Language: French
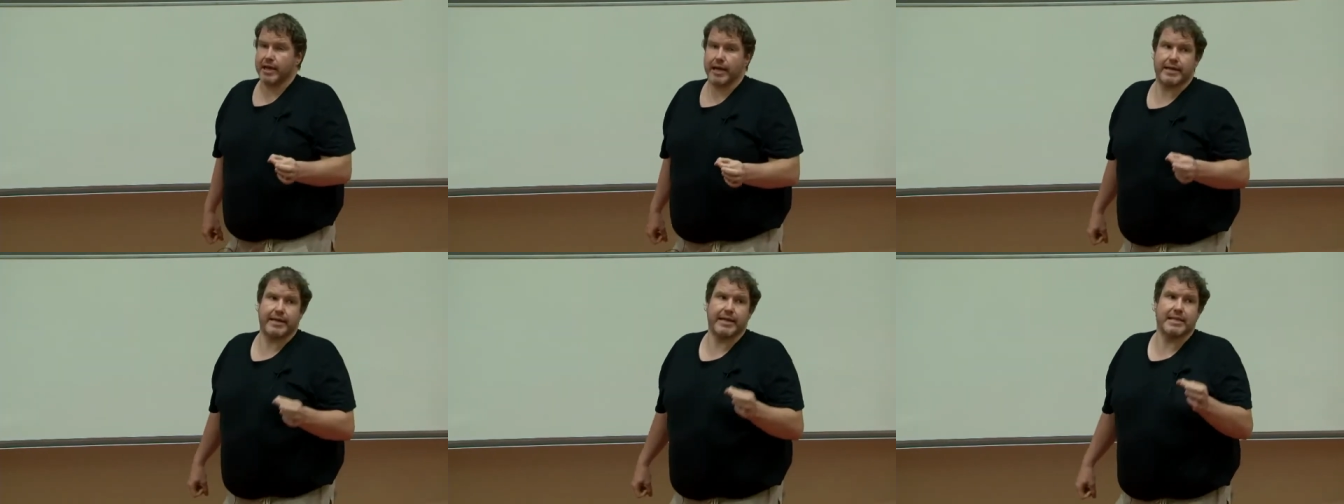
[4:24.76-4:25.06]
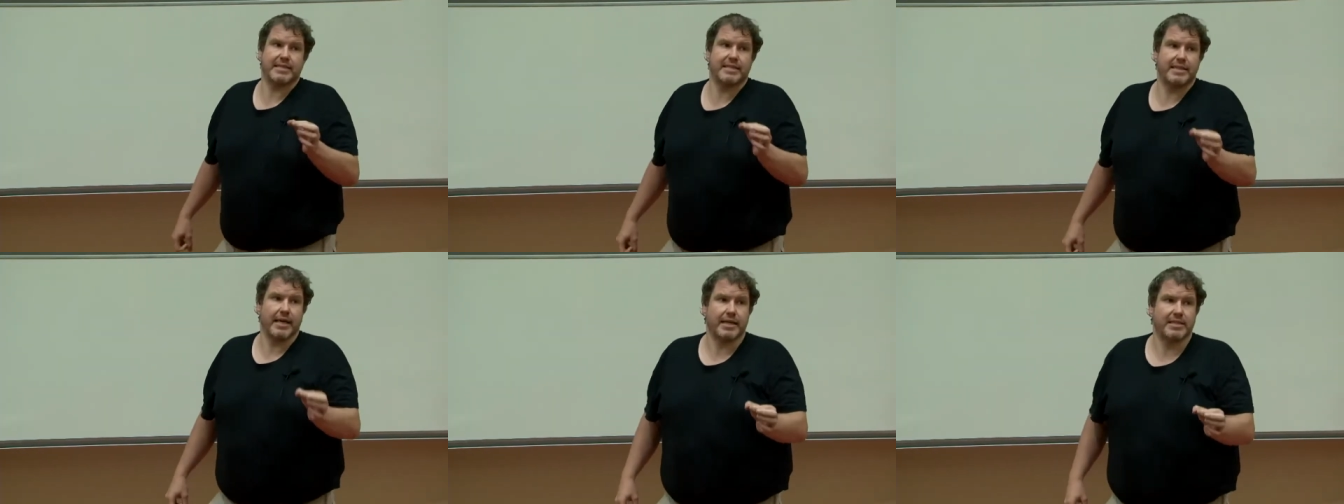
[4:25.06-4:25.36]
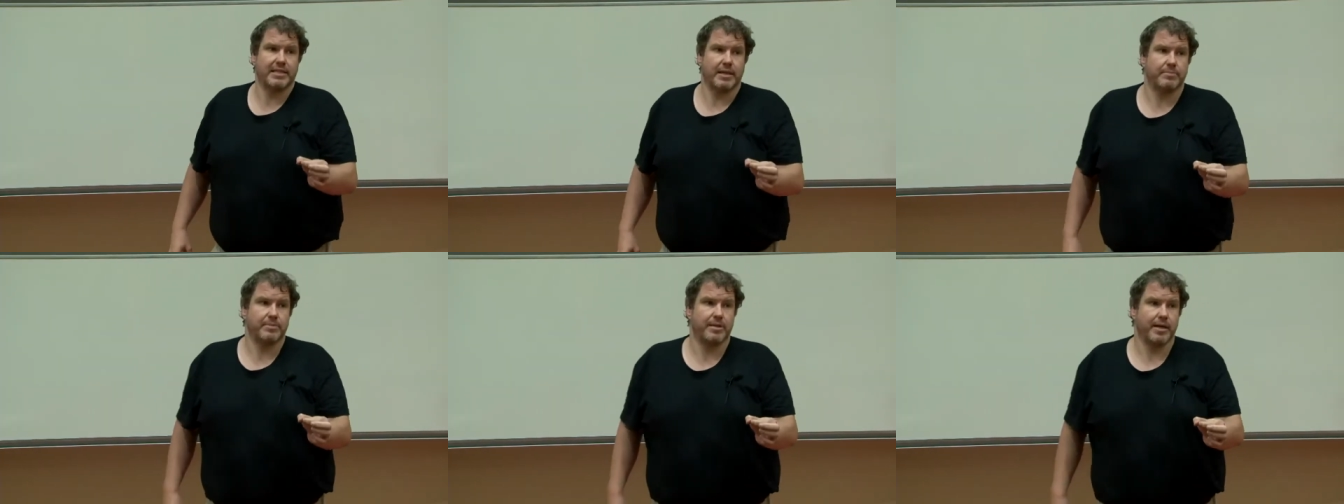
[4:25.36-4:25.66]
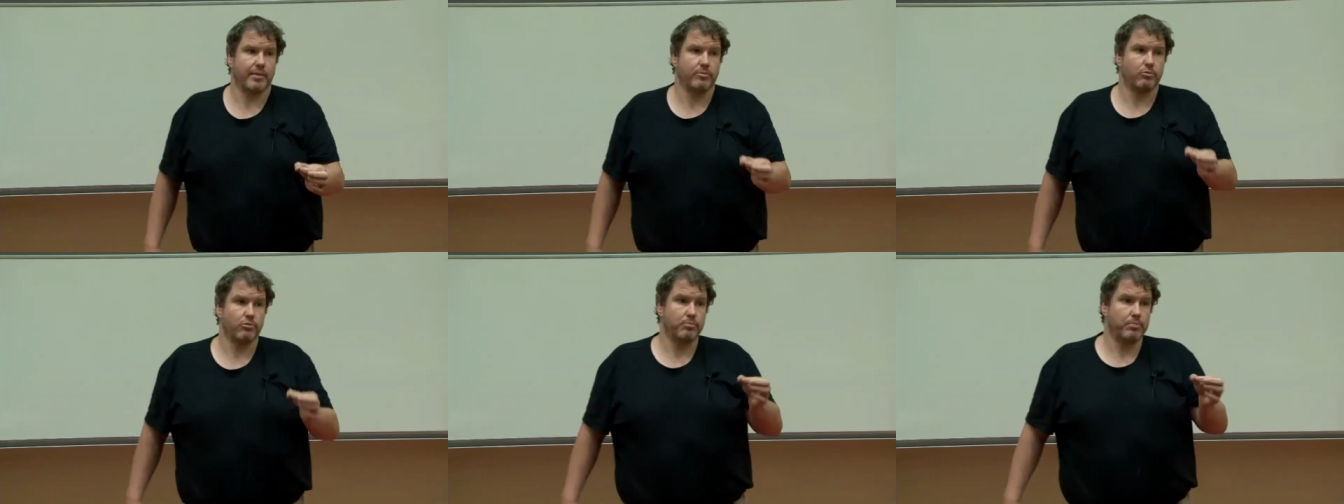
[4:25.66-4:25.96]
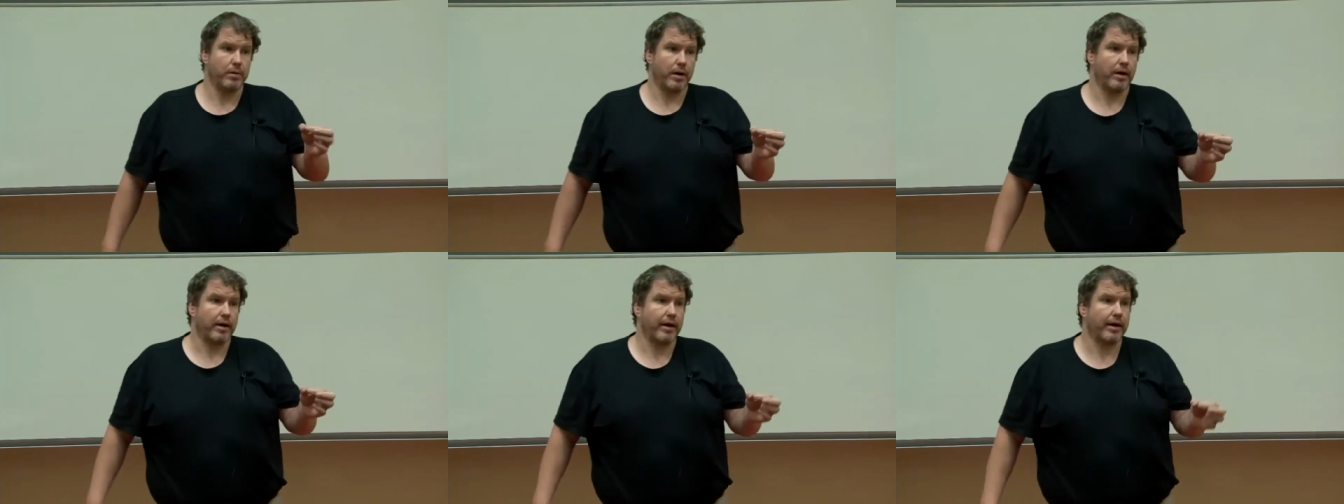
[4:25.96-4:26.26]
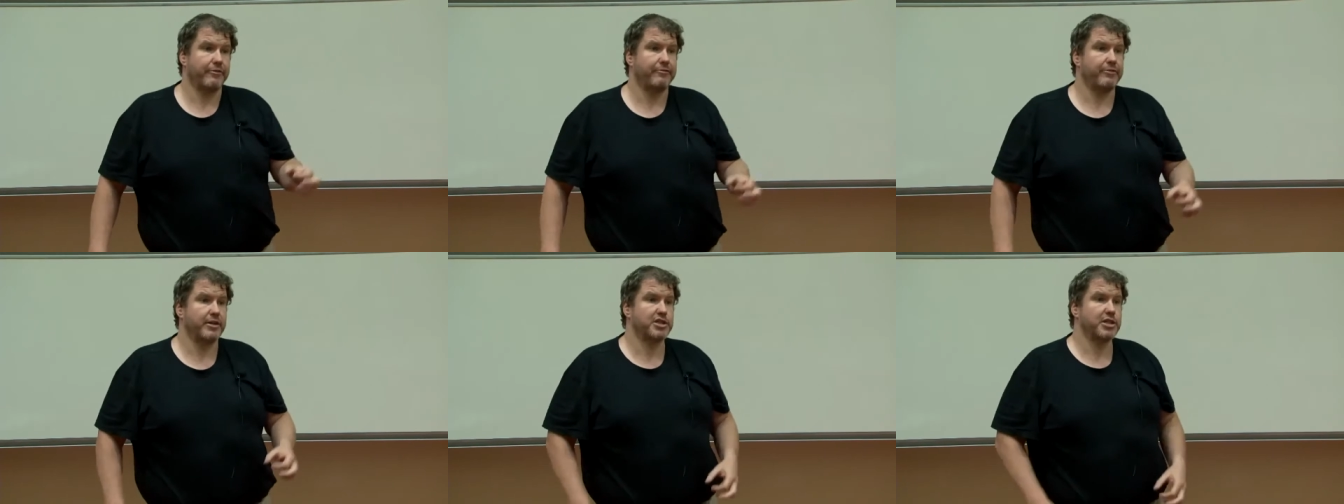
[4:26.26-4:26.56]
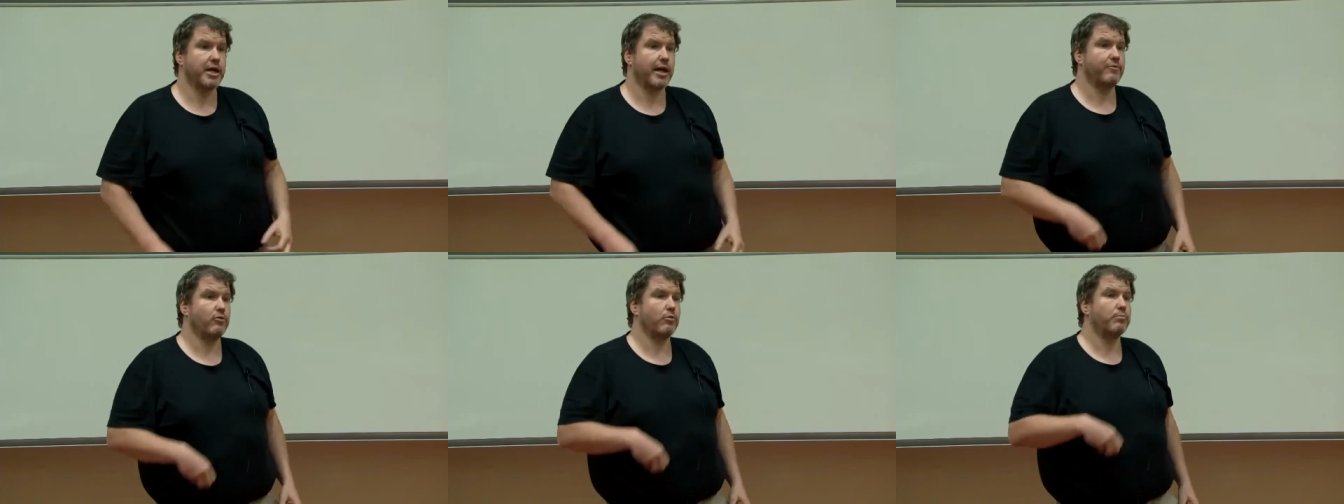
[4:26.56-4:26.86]
à qu'est-ce qui est acceptable ou pas.
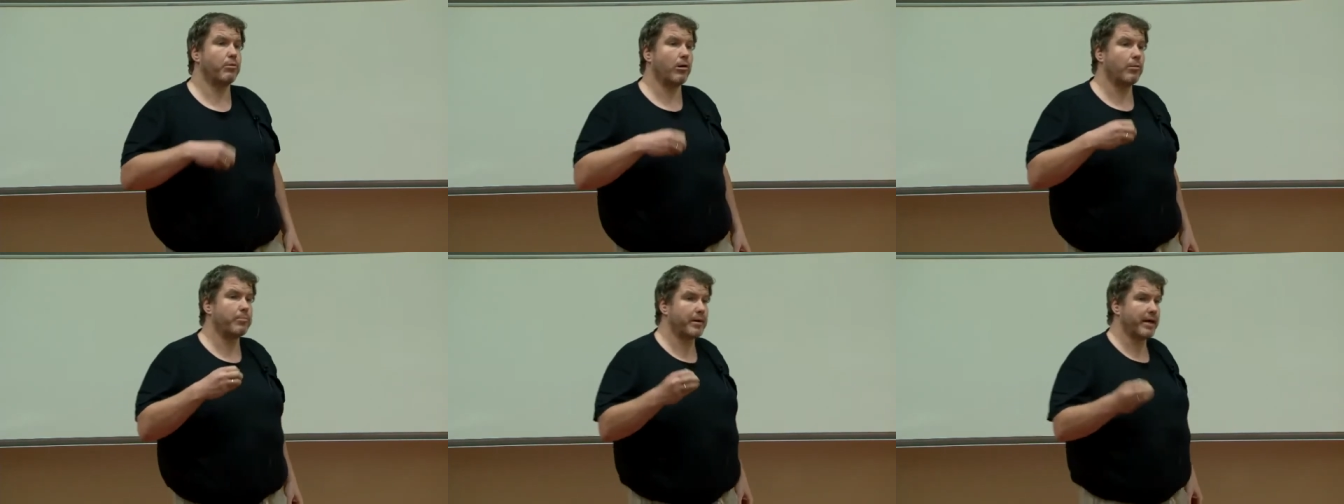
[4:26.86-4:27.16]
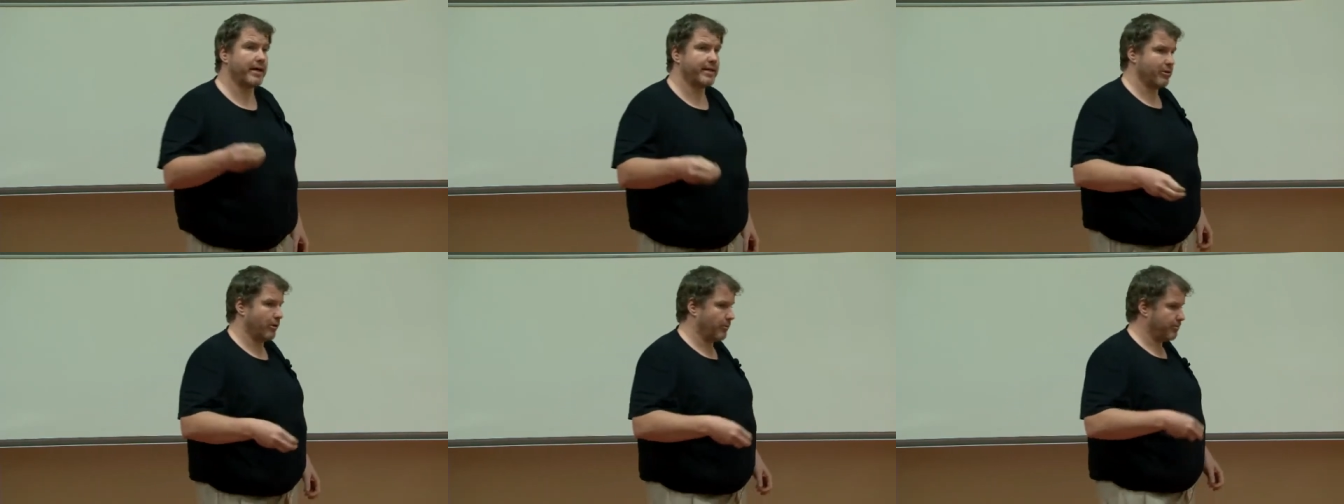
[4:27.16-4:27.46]
Réfléchir à vos propriétés.